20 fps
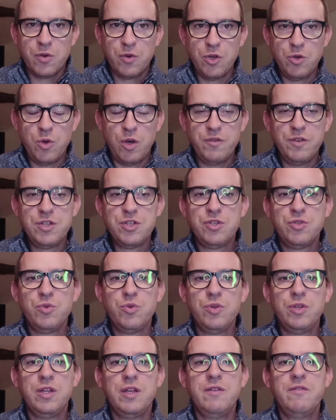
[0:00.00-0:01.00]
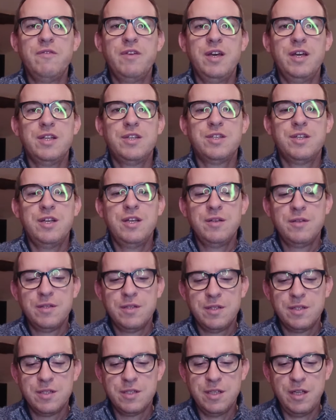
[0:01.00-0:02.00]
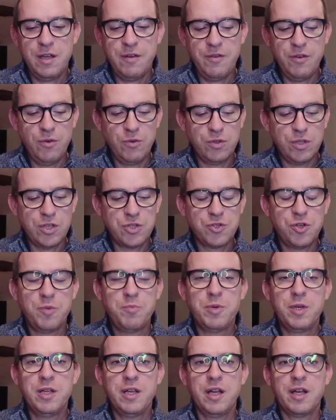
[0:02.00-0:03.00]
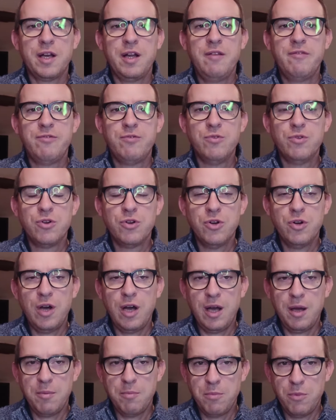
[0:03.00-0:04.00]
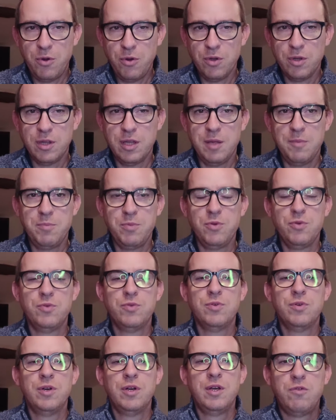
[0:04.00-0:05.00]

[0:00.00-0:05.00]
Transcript: Con i nuovi studi invece si è venuto a scoprire che il fuco ha molte più